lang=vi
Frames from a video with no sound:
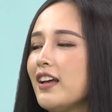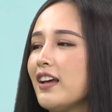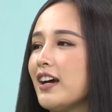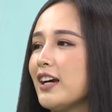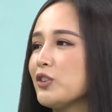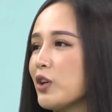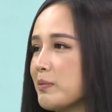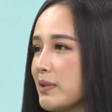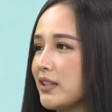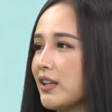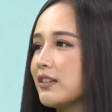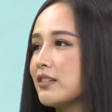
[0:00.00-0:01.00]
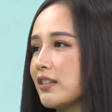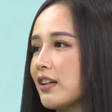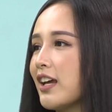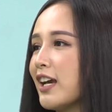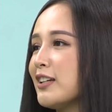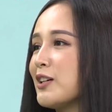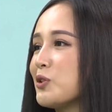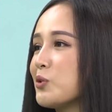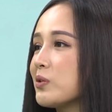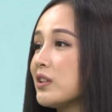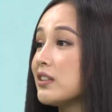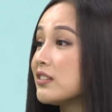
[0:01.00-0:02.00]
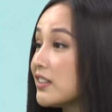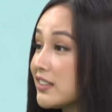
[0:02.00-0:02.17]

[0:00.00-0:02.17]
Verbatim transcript: ai thoải mái nhất tự nhiên ai nở nụ cười tươi